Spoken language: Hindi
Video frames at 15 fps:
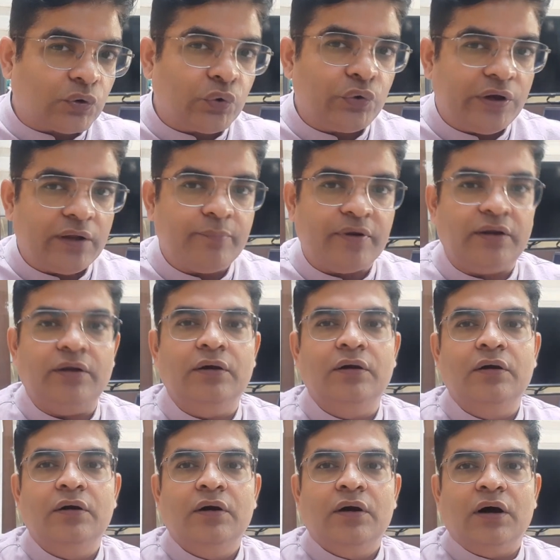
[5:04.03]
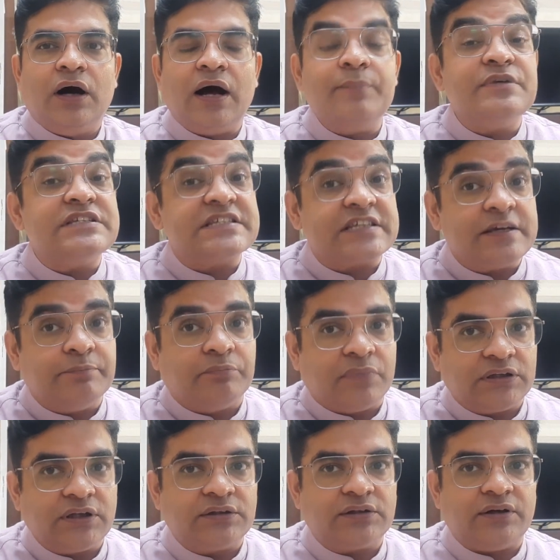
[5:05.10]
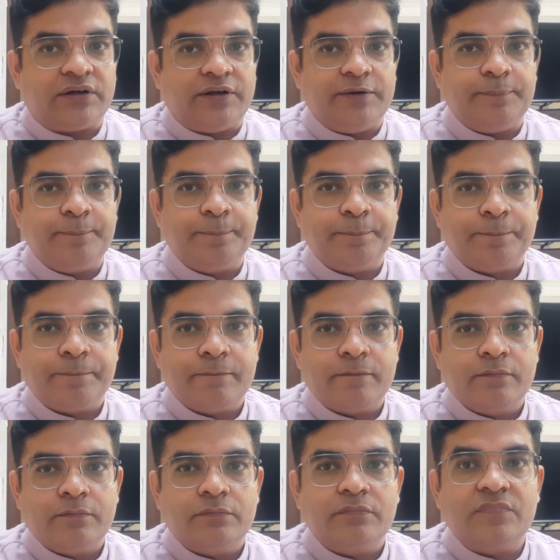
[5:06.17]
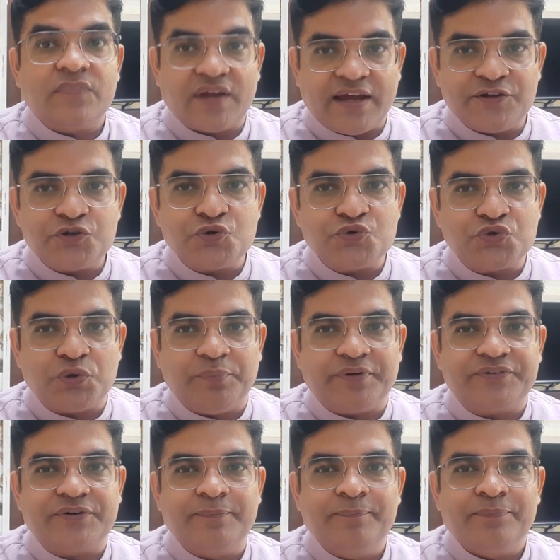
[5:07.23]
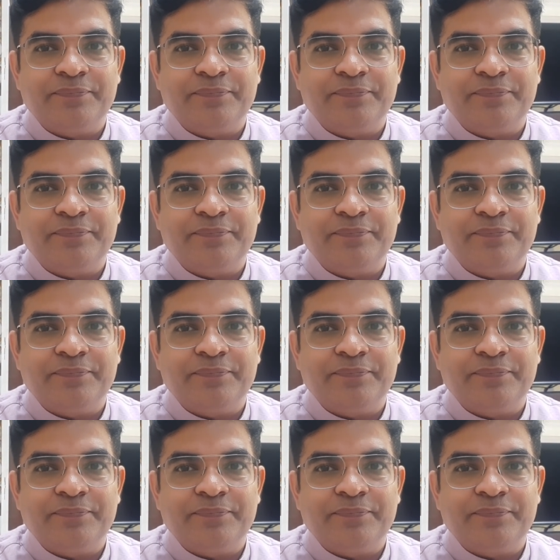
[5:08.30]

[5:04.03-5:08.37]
खोलने में हम इसकी मदद करें थैंक यू सो मच